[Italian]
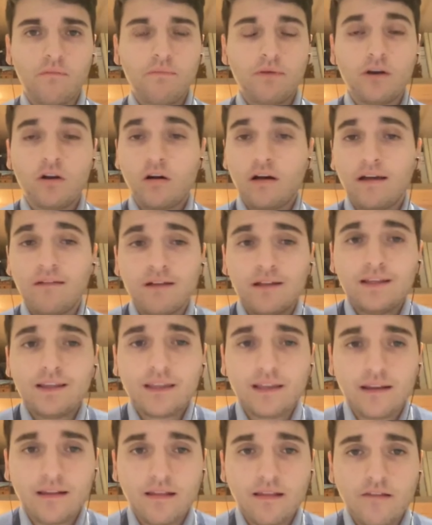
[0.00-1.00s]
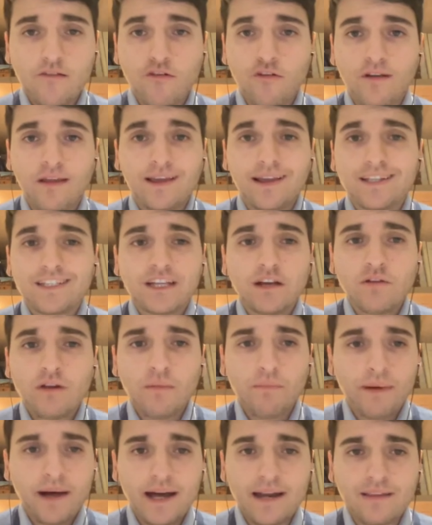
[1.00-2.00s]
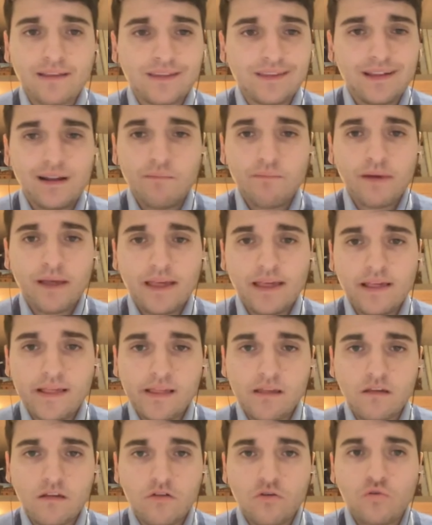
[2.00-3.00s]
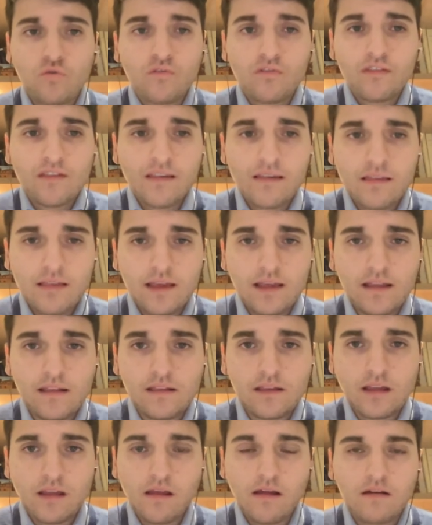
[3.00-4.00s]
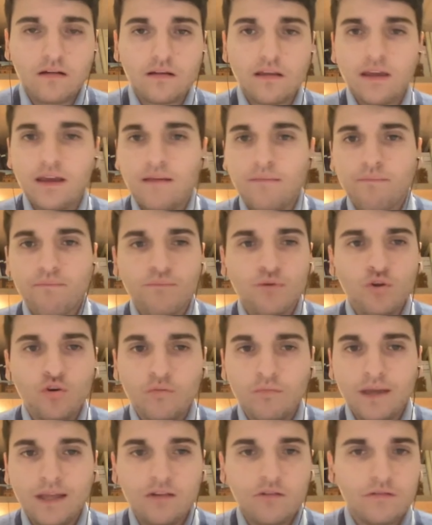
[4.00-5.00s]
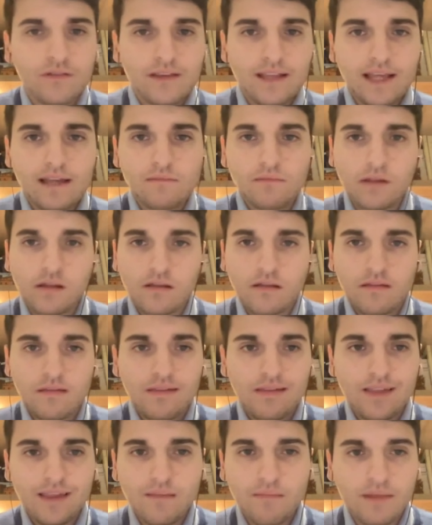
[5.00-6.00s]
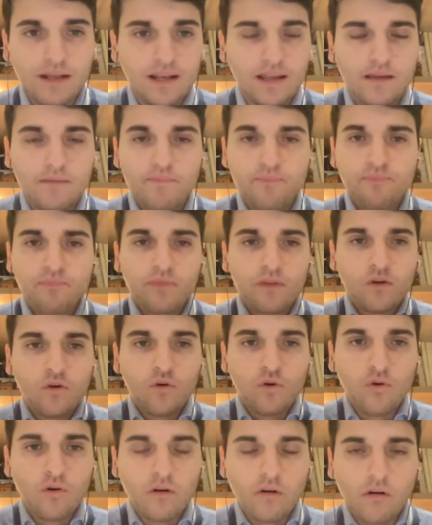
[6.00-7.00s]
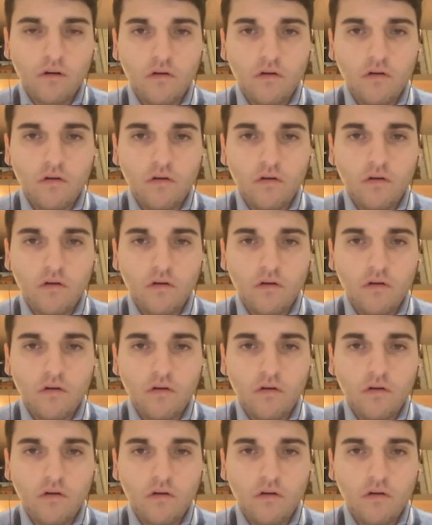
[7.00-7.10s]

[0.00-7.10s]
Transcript: però è una dichiarazione che c'è una parte del paese consistente che più o meno in termini simili o,